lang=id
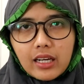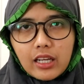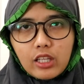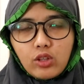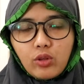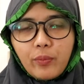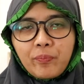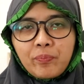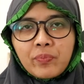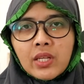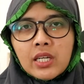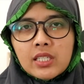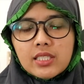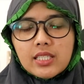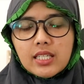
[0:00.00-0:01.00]
gitu
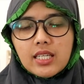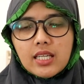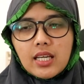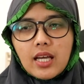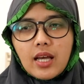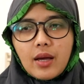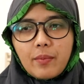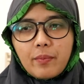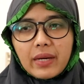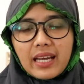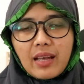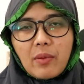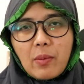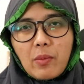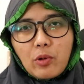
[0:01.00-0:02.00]
jadi
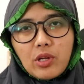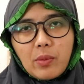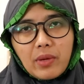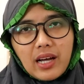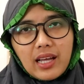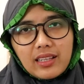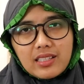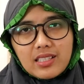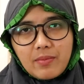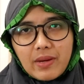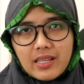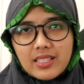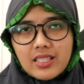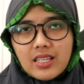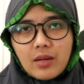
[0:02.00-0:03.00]
mereka memang udah
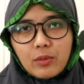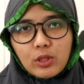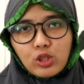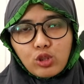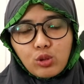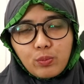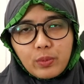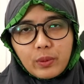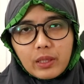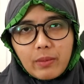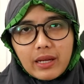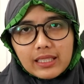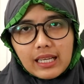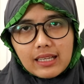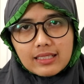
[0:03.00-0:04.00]
mengantisipasi dan menutup
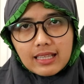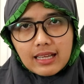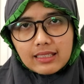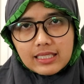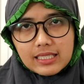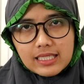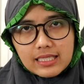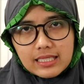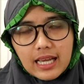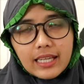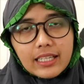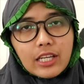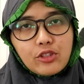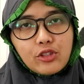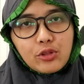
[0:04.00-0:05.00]
perbatasan di
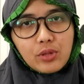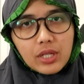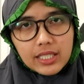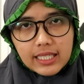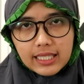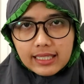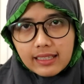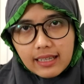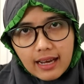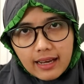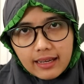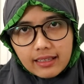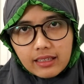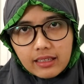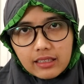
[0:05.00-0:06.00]
Cina dan juga di
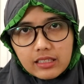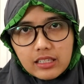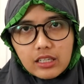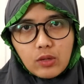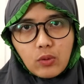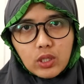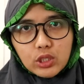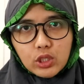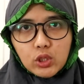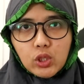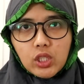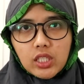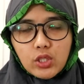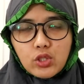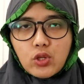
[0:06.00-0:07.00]
Iran jadi waktu itu
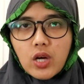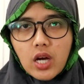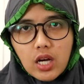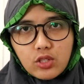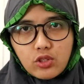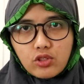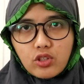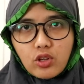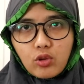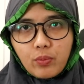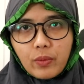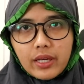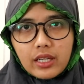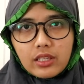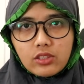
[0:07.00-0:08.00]
Iran juga kasusnya
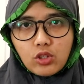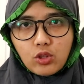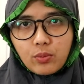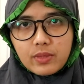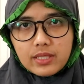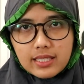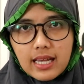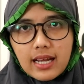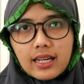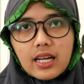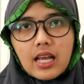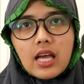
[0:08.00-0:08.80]
lumayan cukup besar